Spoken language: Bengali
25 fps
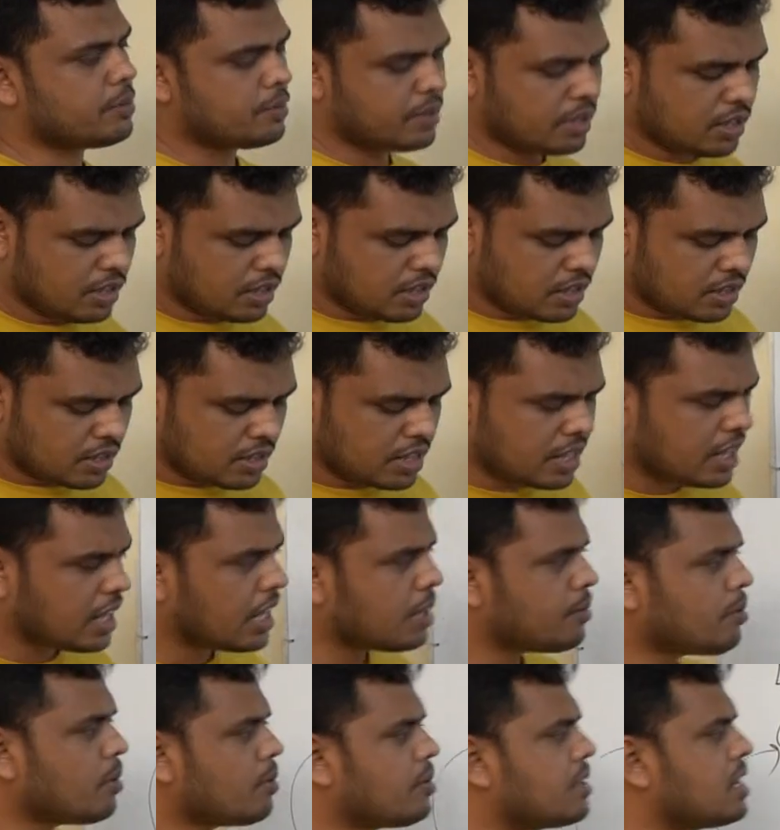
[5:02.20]
যাবে ঠিক
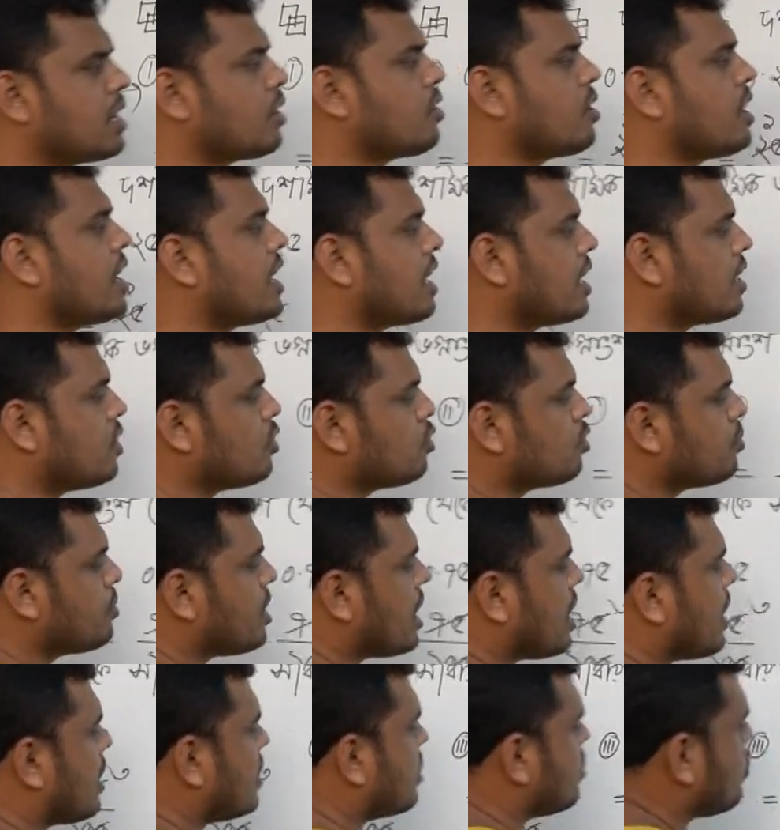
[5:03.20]
এইভাবে দেখো এখানেও
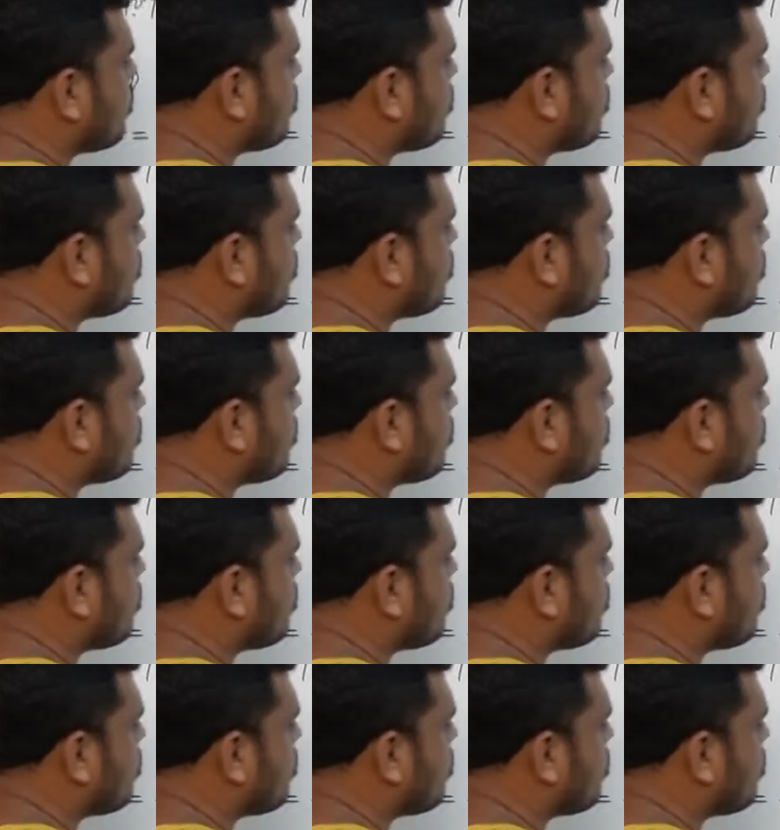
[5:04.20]
তুমি আরেকটি